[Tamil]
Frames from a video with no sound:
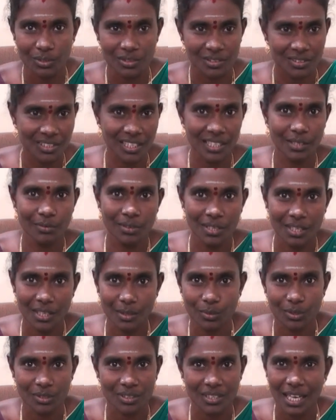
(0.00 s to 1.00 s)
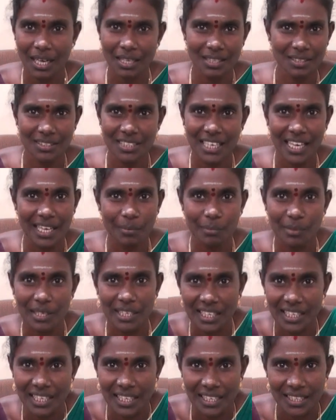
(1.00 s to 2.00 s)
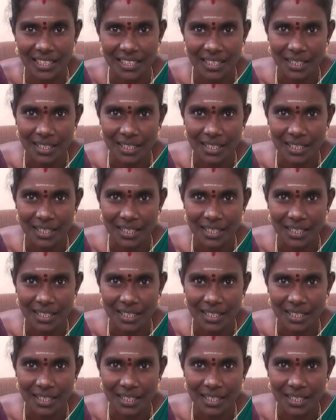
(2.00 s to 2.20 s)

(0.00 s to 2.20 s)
போது இந்த இவர்கிட்ட போது அது நியாயம் இல்லைல்ல